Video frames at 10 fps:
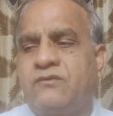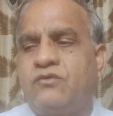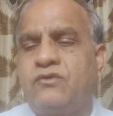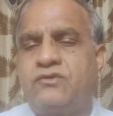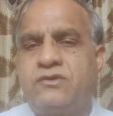
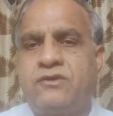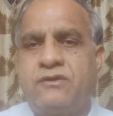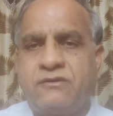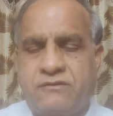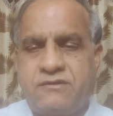
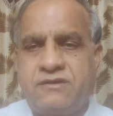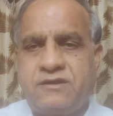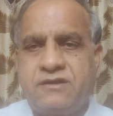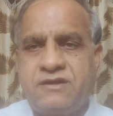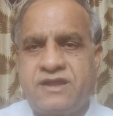కోర్టులో
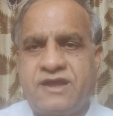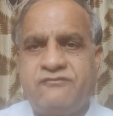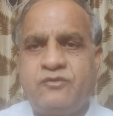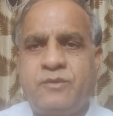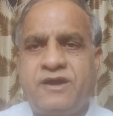న్యాయ
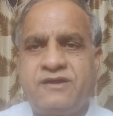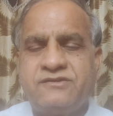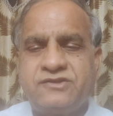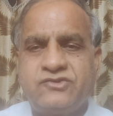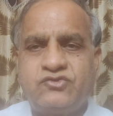విభాగం
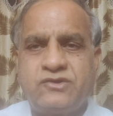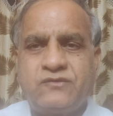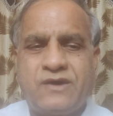చేస్తున్న